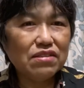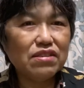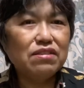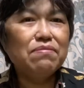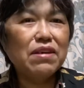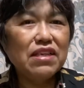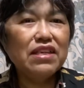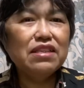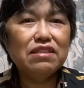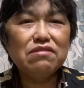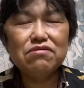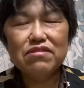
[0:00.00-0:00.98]
今ね
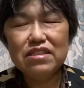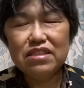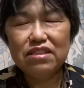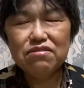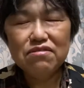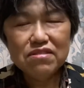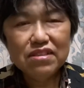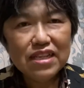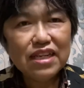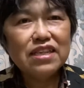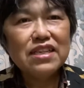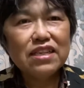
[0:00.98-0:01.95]
いろん
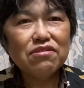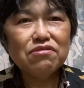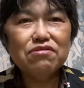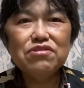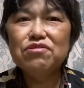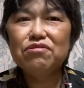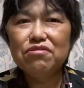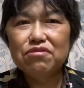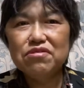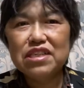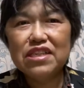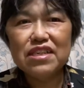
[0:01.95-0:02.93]
なこう情報
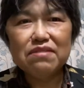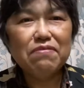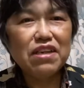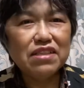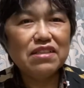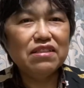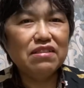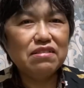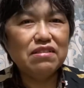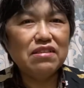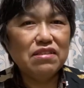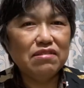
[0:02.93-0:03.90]
社会、
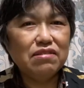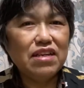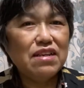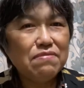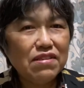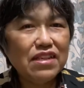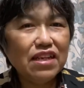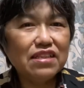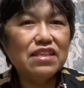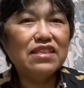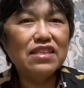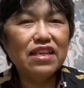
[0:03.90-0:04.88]
テレビだっ
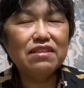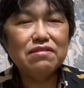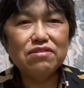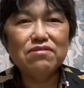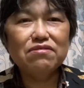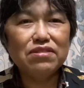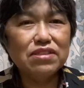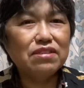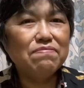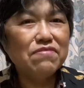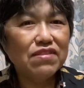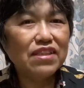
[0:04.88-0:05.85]
たりね新
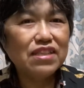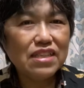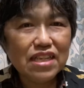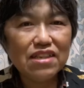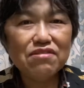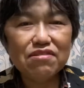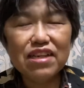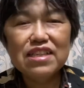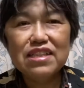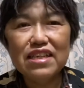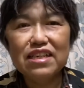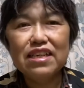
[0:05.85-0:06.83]
聞だったりネットだっ
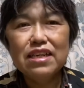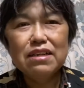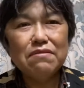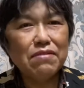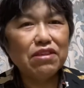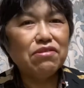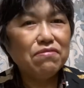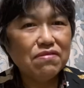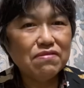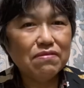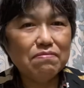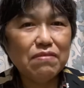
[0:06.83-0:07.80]
たり、
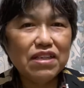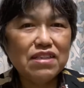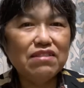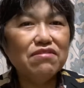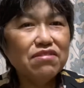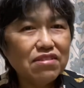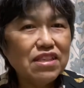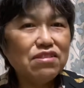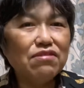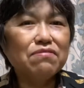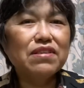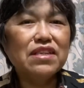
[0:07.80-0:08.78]
いろいろね
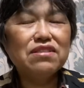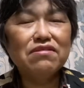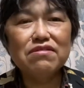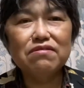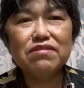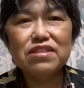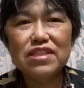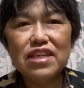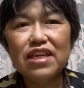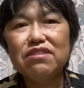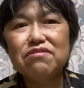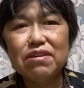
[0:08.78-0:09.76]
友達との付き合
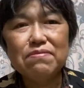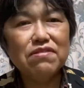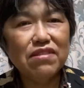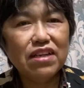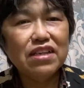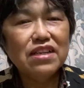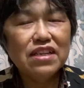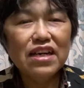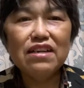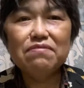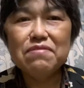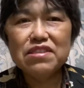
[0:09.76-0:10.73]
いとかもねあ
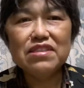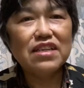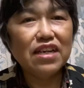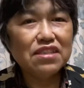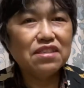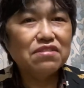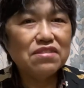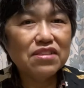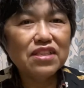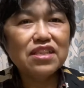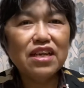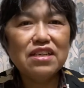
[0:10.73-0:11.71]
りますし、会社の
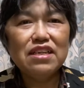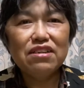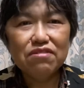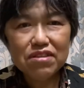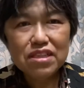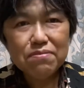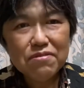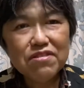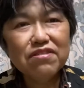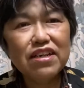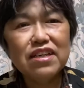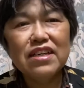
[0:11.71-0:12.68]
付き合いいろんなもの
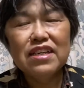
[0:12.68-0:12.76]
が